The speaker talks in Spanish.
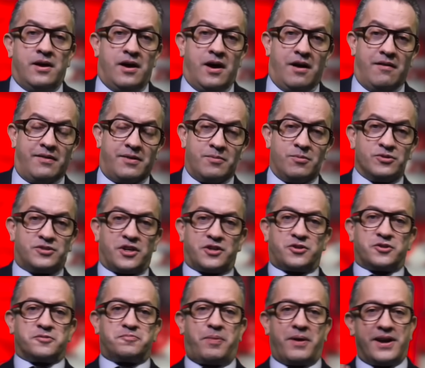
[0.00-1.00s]
A ver
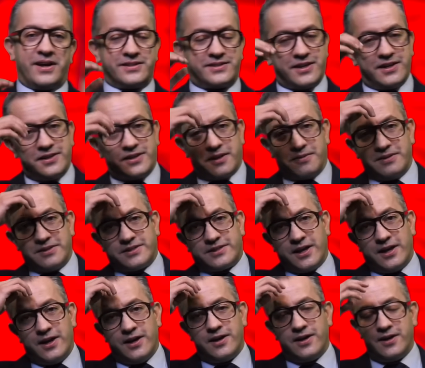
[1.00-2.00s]
muchachos, para esta
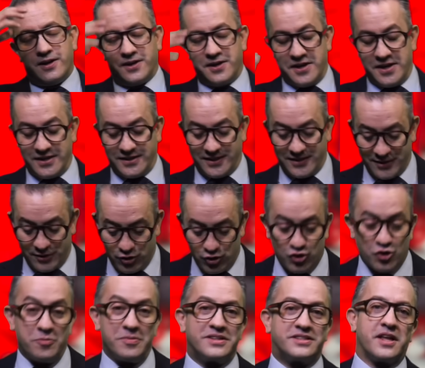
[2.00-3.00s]
entrevista necesito
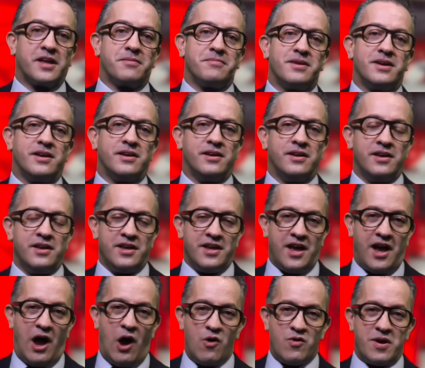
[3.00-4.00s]
someterme
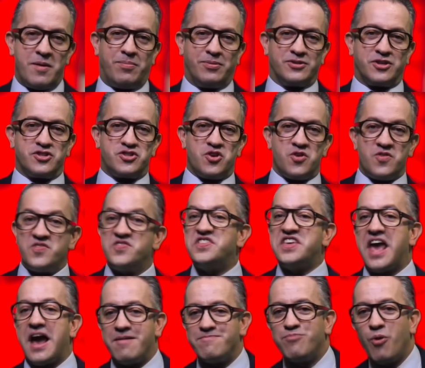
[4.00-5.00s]
a una posesión
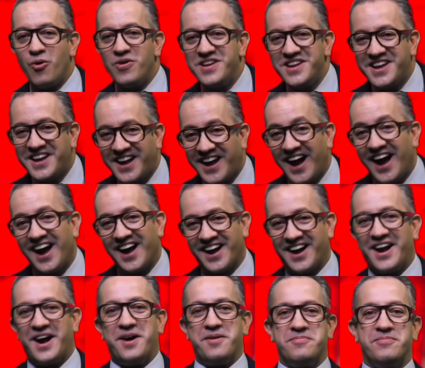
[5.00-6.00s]
diabólica,
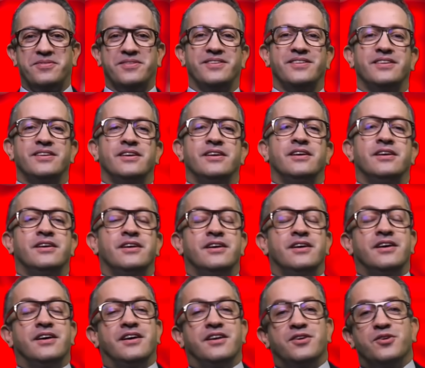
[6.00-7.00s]
Gab.
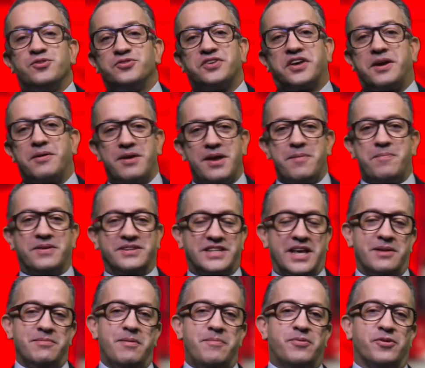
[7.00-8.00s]
No sé qué vaya a
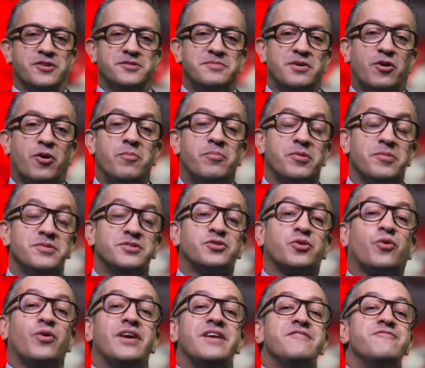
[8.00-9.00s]
pasarme, pero es mi compromiso
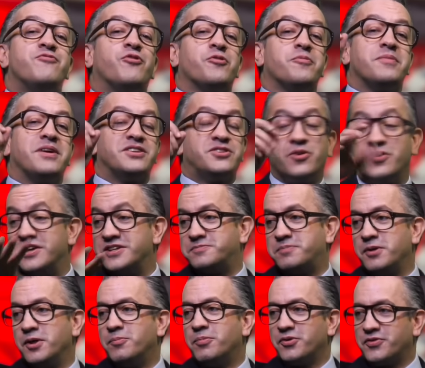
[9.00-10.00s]
con la información. Les
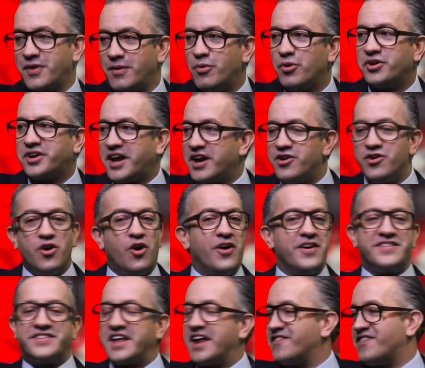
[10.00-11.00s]
pido por favor que no
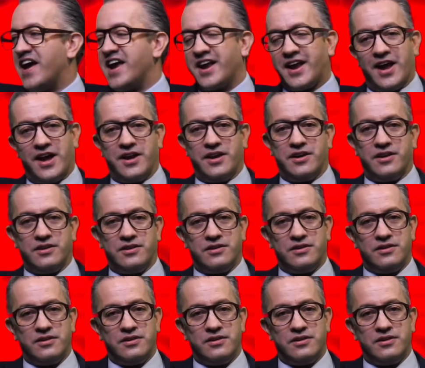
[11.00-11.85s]
intervengan.